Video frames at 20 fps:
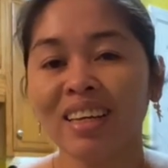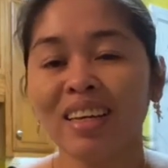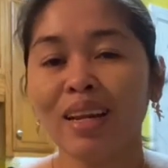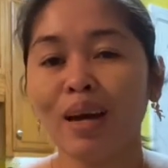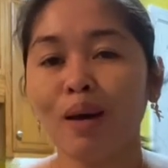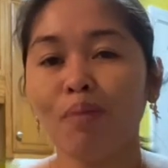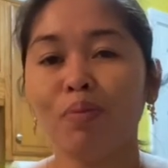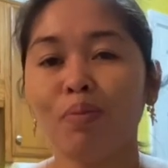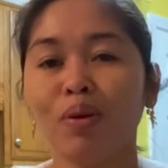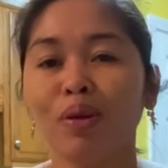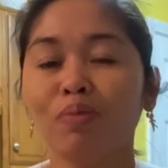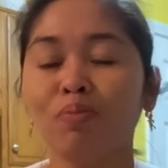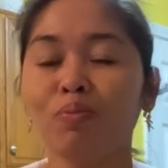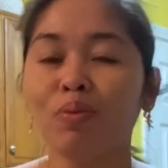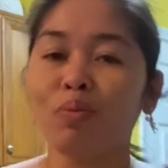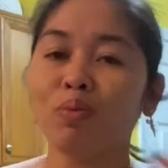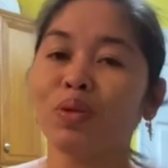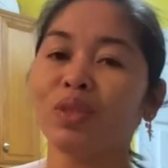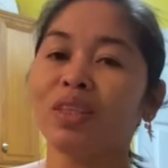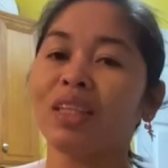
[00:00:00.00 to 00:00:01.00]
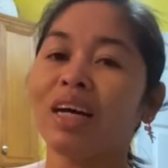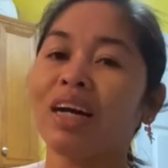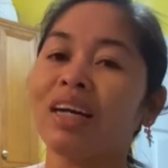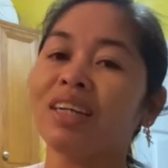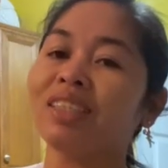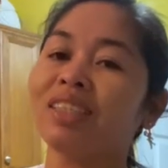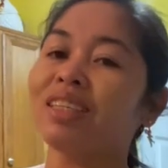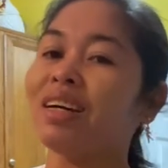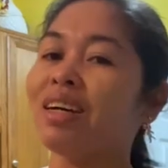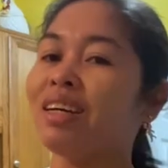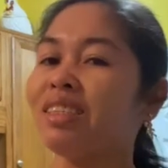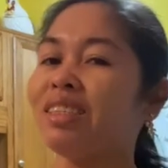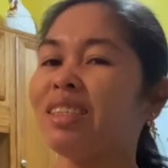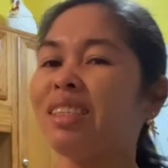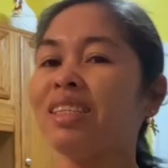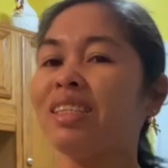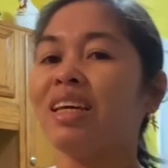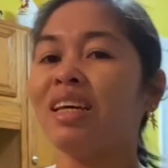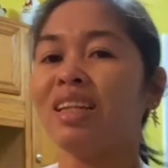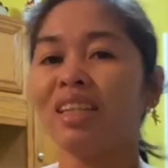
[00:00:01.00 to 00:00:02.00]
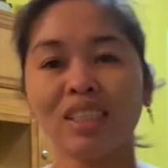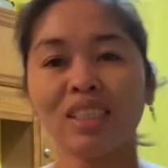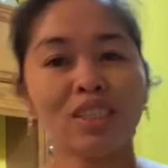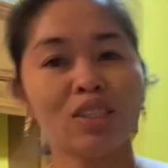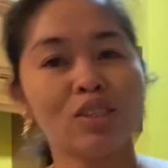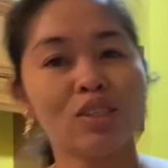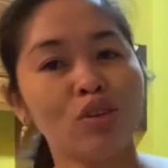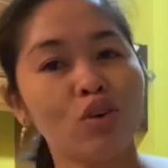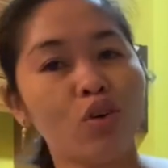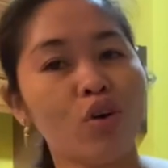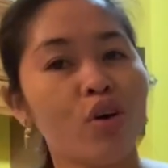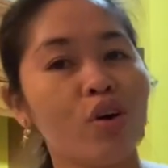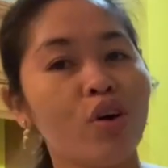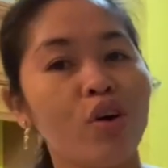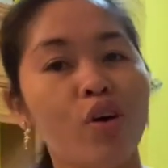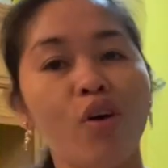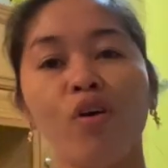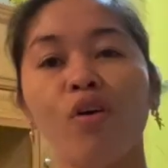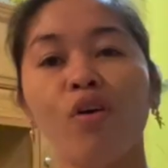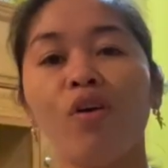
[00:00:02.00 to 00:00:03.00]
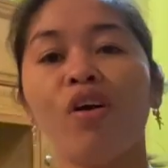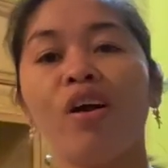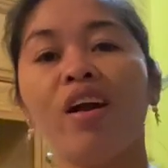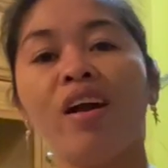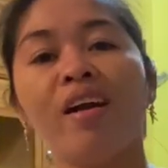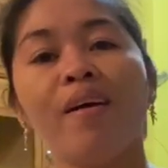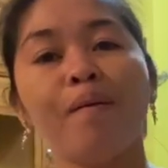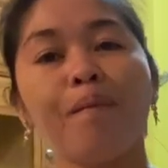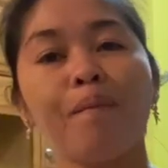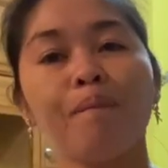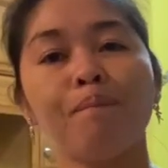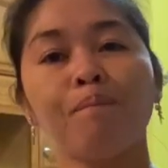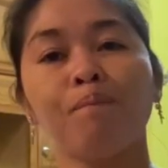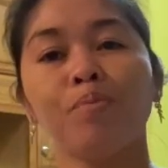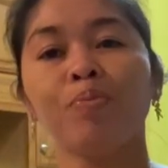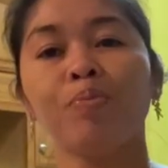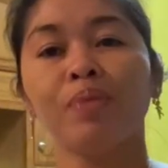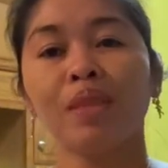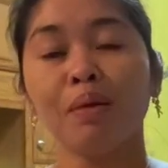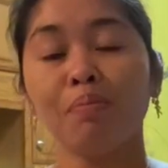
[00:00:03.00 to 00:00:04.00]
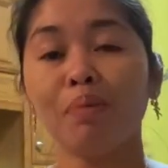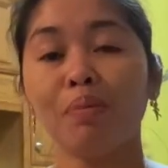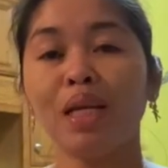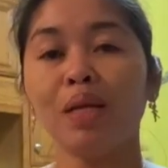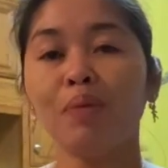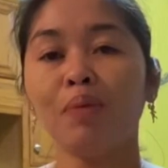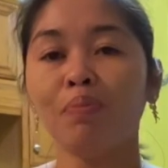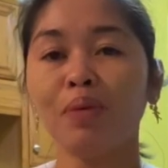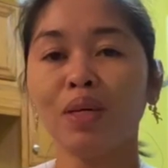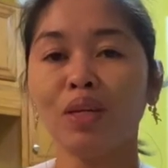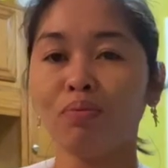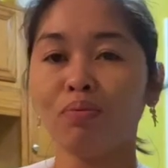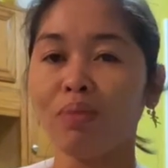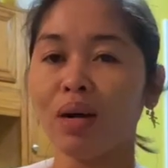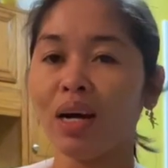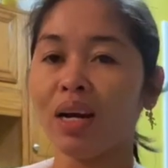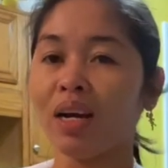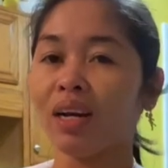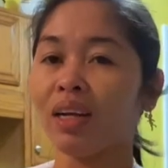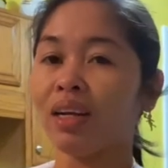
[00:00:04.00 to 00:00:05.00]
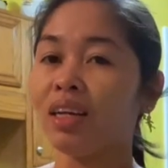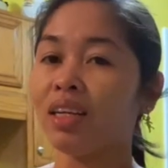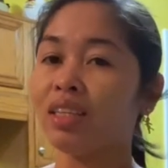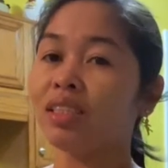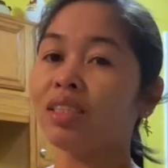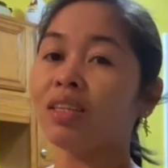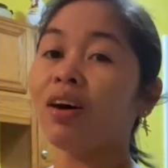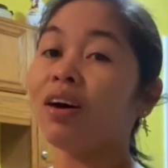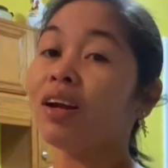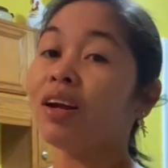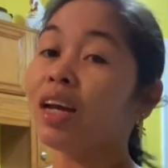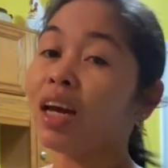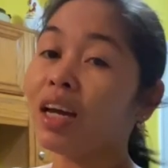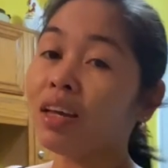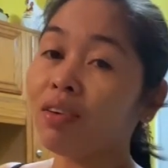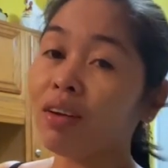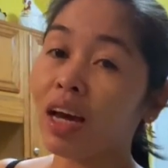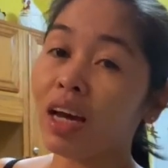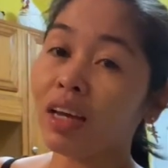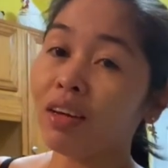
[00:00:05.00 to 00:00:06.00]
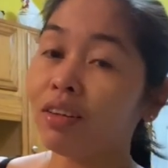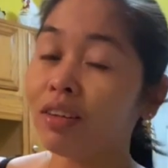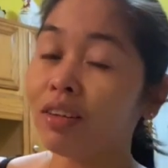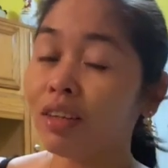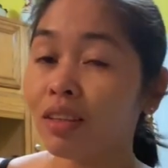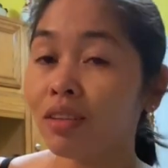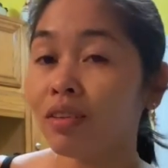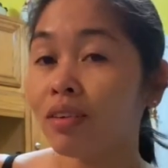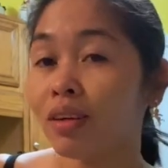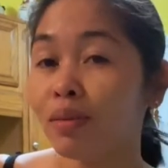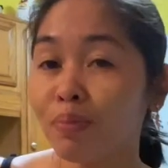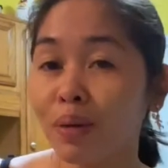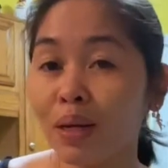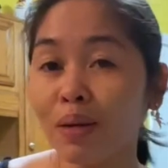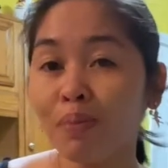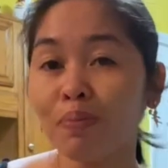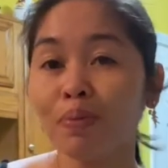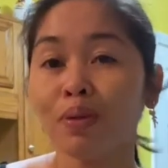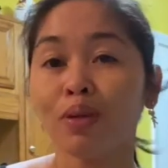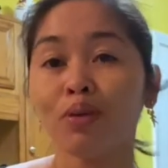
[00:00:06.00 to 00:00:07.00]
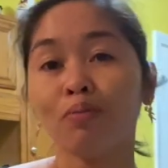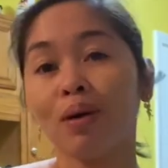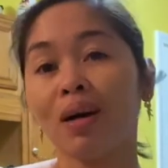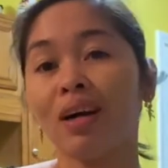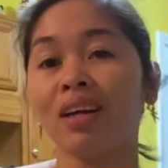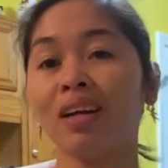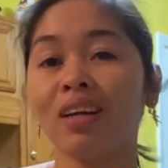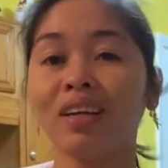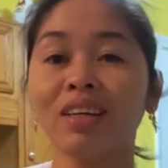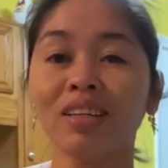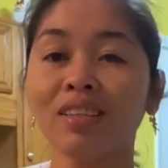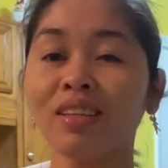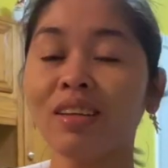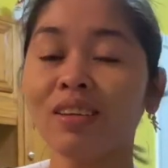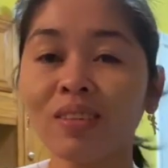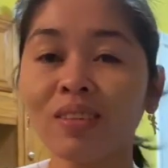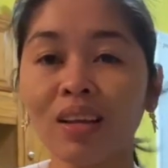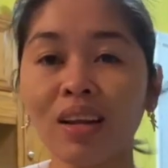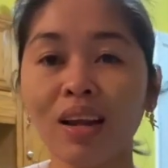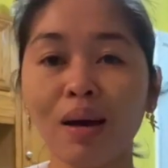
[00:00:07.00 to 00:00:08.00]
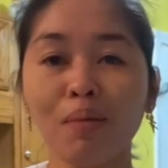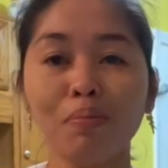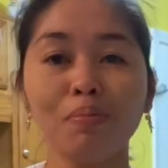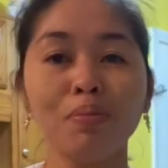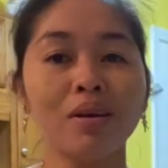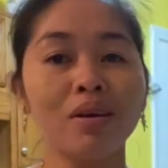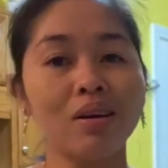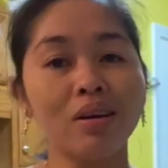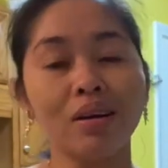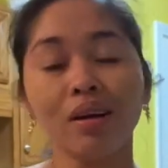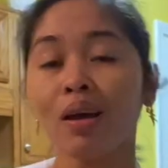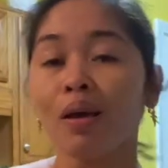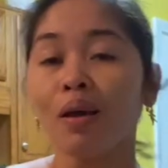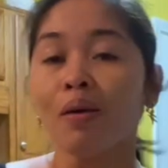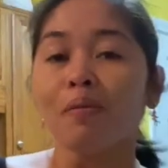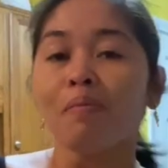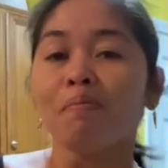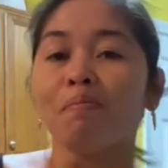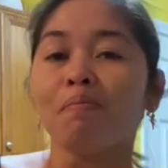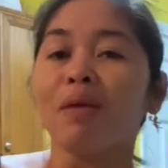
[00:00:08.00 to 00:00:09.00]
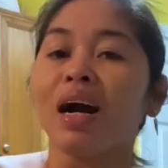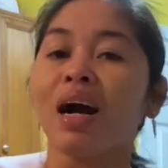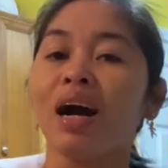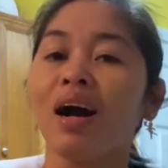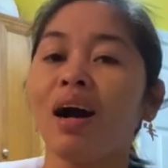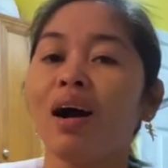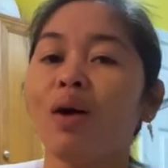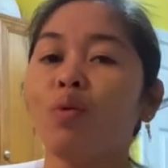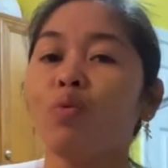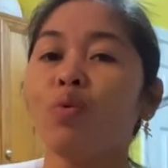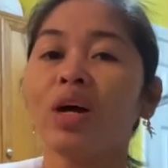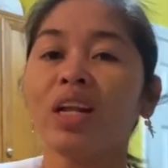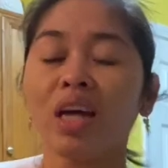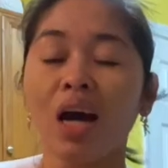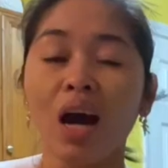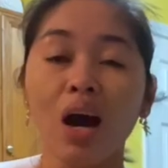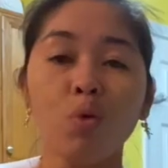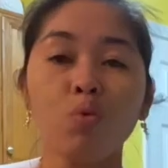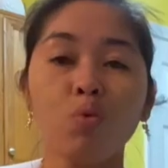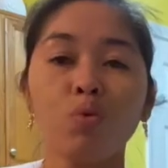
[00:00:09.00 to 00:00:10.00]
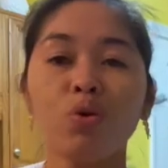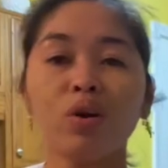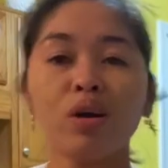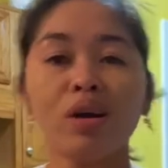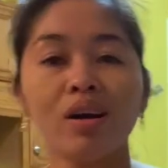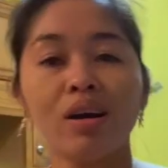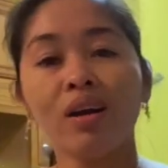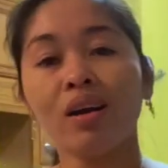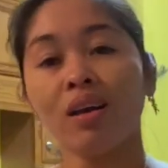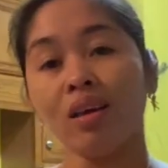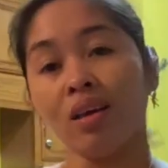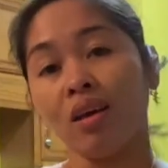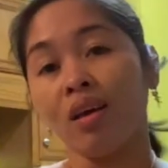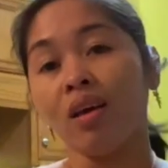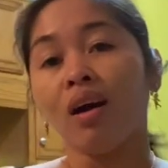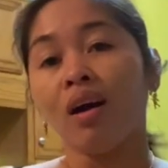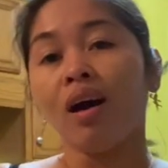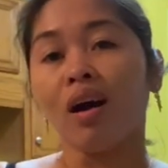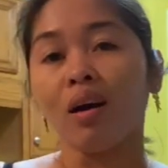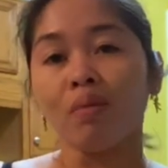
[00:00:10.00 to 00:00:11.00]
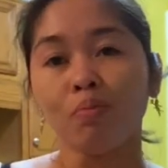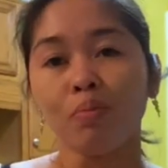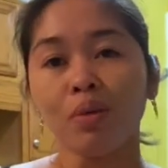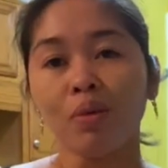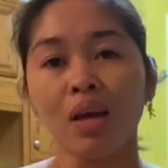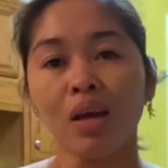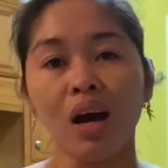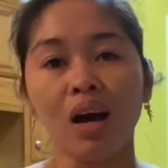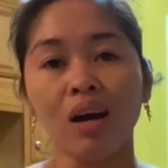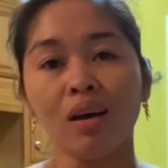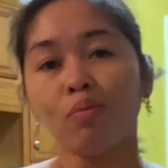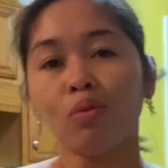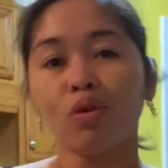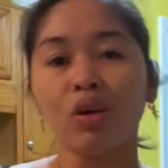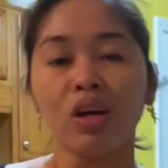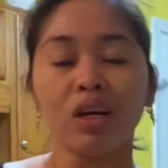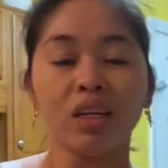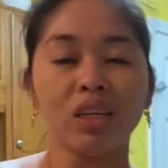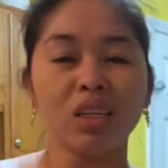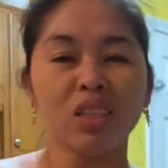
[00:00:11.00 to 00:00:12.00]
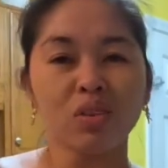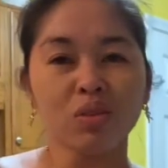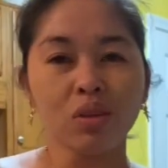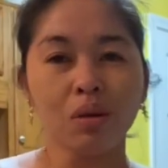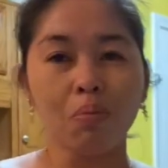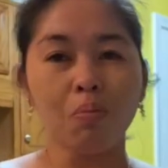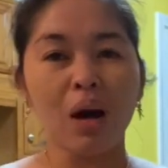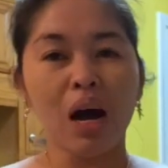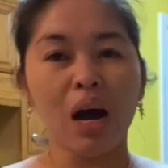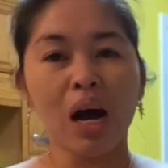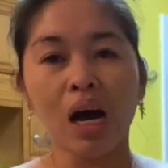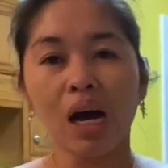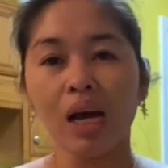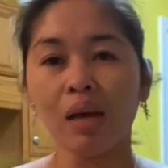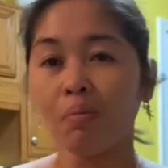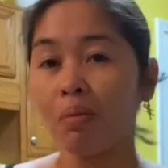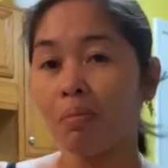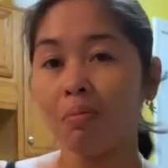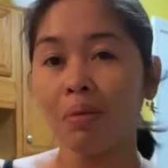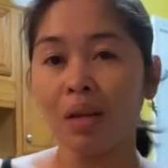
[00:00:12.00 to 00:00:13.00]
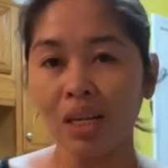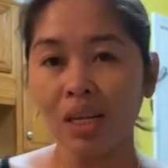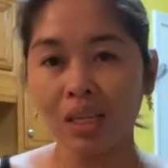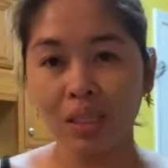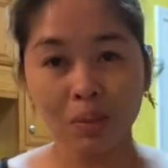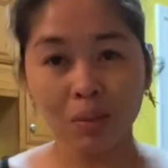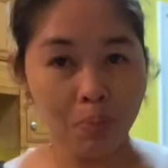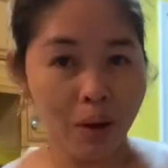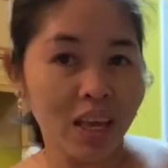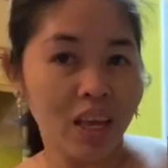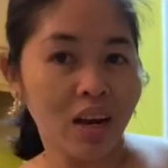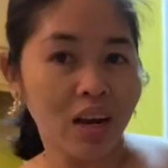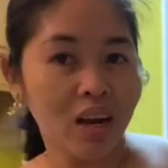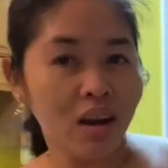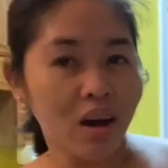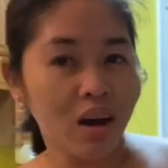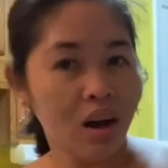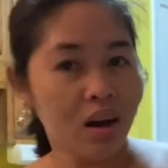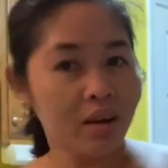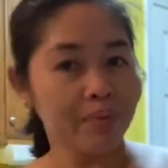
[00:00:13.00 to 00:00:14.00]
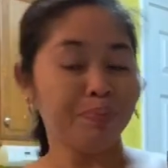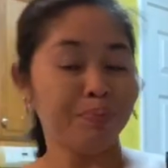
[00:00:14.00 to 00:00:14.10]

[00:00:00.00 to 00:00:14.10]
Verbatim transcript: dapat pumunta ka sa Asian store or Filipino market. So, ang layo-layo dito ng Filipino market, nasa Labern, mga 1 hour ang biyahe mula dito sa bahay. Mabilis pa yan, ha?